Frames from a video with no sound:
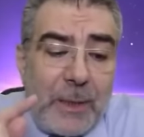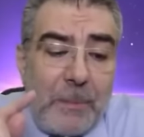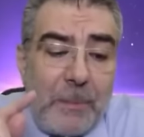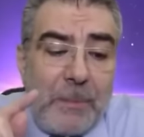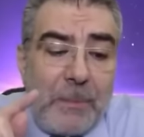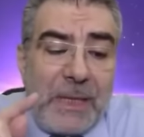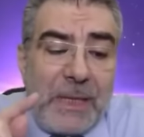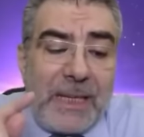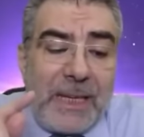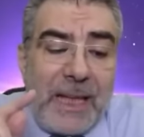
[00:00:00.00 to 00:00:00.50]

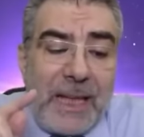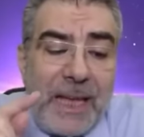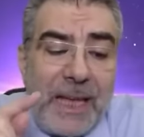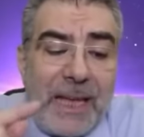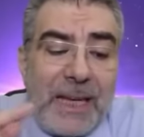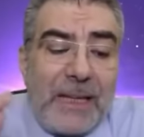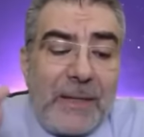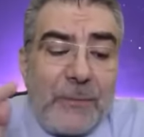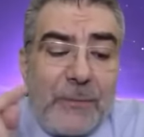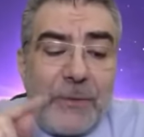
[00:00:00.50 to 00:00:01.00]
من
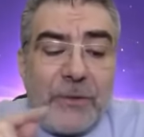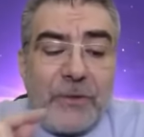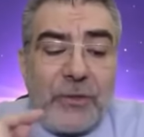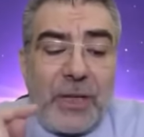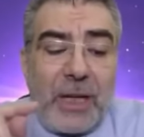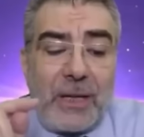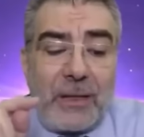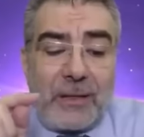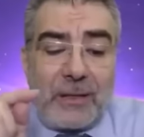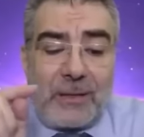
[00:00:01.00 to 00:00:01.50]
ألف
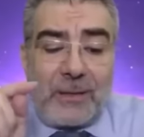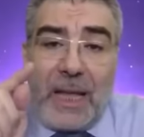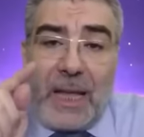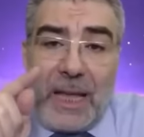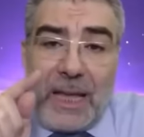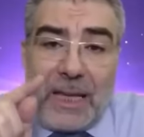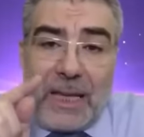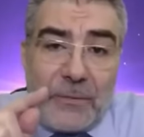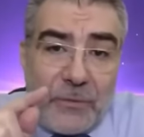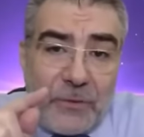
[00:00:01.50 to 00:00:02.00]
شهر
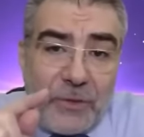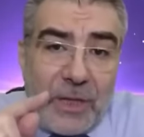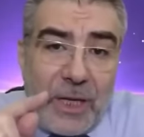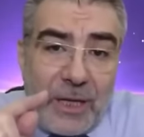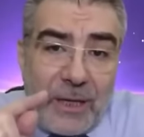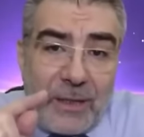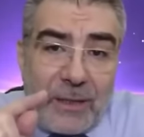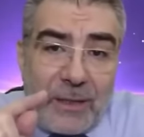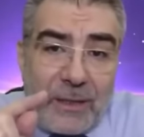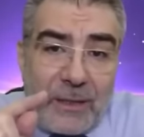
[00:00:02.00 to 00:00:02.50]
ألف
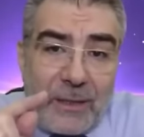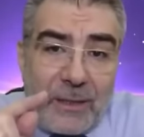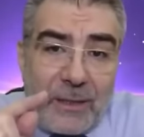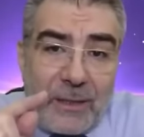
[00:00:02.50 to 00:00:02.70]
شهر